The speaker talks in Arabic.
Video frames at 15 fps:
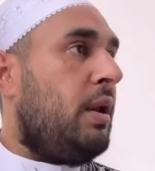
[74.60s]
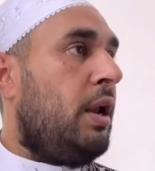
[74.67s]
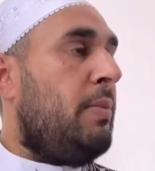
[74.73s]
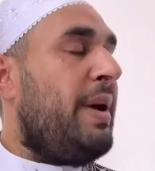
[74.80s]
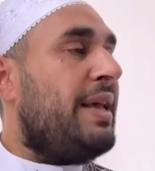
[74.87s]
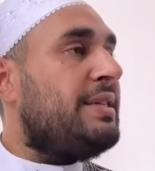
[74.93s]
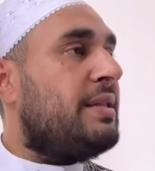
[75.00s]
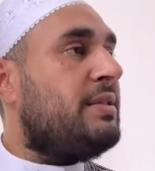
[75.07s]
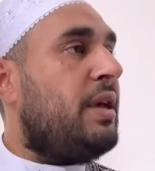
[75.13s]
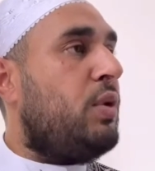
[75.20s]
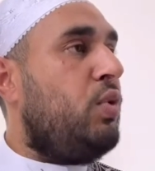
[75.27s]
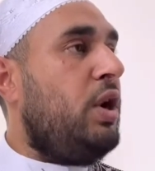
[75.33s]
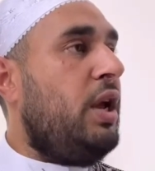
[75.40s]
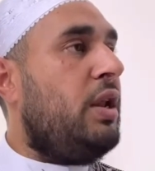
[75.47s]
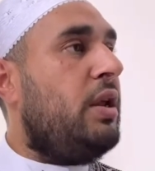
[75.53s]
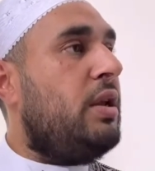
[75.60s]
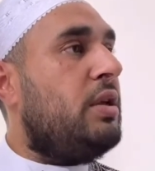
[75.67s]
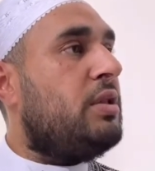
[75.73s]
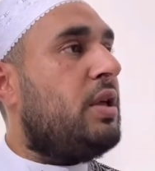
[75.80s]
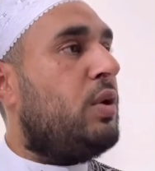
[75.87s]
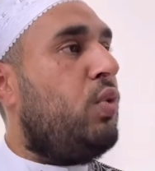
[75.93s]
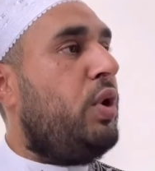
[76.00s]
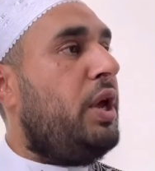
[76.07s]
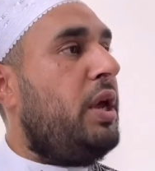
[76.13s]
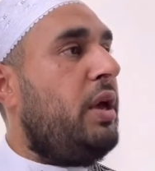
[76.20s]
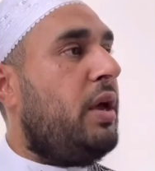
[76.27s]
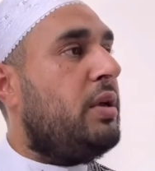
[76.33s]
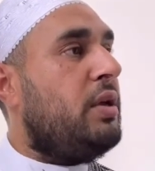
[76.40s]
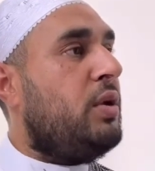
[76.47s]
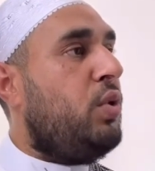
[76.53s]
لماذا التنويع؟ لأن
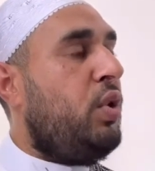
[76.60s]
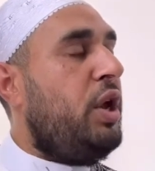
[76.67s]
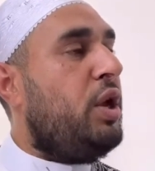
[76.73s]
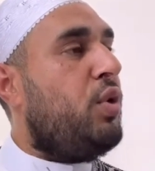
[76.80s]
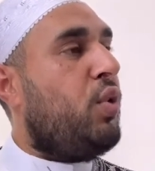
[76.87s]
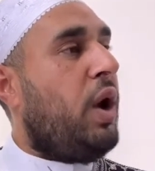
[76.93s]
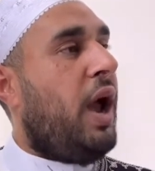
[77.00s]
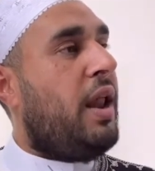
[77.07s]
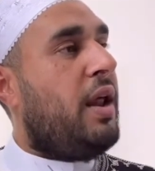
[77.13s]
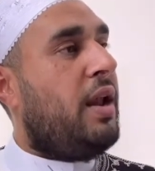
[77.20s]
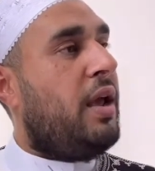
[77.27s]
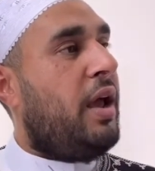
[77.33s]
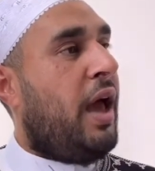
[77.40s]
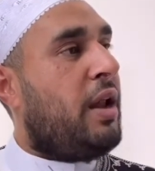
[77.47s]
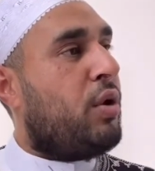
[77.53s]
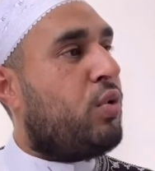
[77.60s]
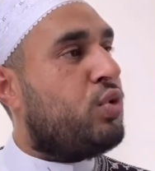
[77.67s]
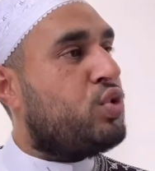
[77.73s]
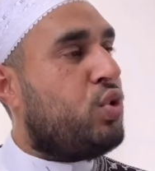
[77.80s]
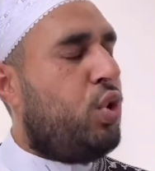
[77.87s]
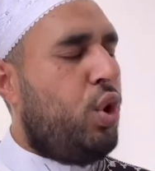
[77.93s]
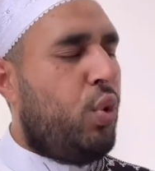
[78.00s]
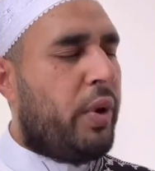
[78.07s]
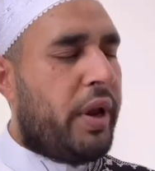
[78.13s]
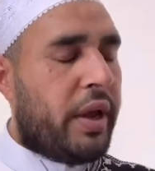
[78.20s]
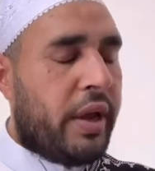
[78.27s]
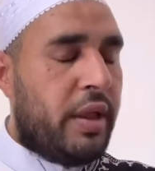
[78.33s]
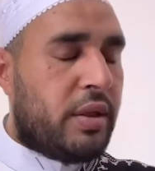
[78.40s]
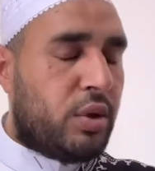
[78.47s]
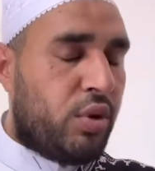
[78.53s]
التنويع يعينك على ليه؟ على الخشوع
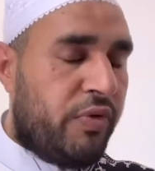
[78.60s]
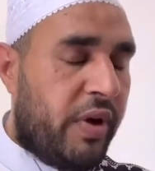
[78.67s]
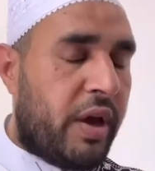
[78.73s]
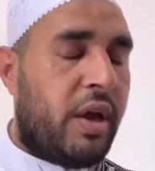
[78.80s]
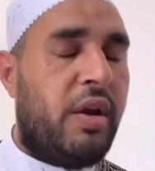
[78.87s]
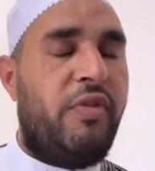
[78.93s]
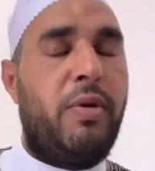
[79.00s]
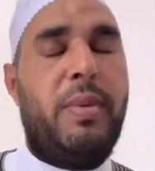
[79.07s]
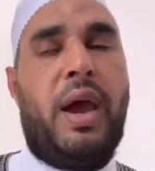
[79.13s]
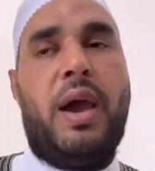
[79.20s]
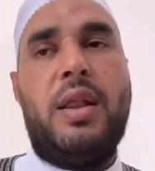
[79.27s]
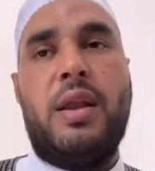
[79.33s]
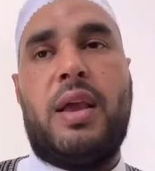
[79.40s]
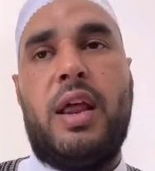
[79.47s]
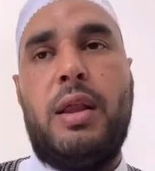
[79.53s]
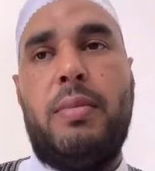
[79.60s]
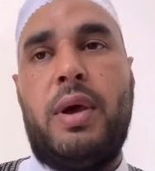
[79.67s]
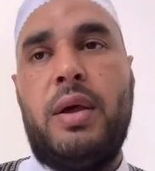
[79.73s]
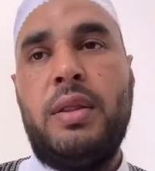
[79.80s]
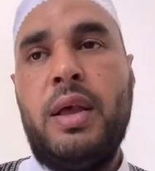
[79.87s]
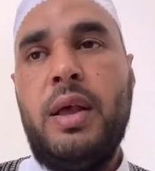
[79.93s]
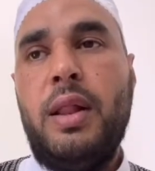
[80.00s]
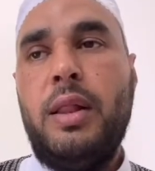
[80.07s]
وإنك أنت تفكر في معاني الكلمات